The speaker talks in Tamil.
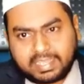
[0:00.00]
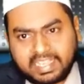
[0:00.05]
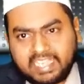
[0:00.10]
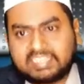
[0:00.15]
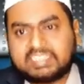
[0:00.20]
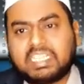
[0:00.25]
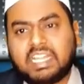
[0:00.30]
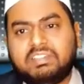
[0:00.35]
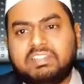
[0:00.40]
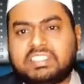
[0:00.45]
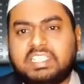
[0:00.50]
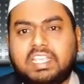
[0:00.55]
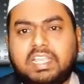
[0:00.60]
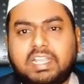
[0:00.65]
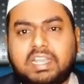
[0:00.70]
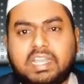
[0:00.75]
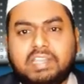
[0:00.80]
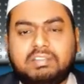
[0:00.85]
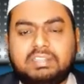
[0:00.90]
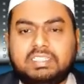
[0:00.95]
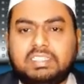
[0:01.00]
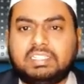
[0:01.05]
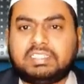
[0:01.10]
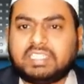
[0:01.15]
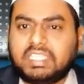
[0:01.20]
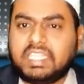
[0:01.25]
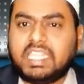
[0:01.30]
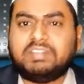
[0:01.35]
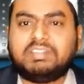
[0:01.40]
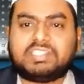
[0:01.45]
கெட்ட விஷயங்களை வந்து
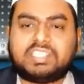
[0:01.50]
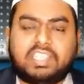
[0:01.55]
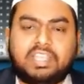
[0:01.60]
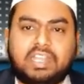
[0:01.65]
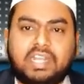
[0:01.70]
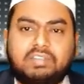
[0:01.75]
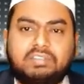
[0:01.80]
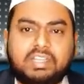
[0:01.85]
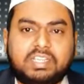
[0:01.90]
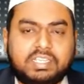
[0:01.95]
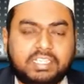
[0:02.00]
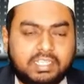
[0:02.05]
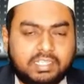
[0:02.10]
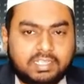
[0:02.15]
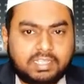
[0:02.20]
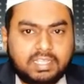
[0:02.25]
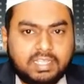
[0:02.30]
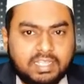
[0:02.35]
தீய விஷயங்களை விட்டு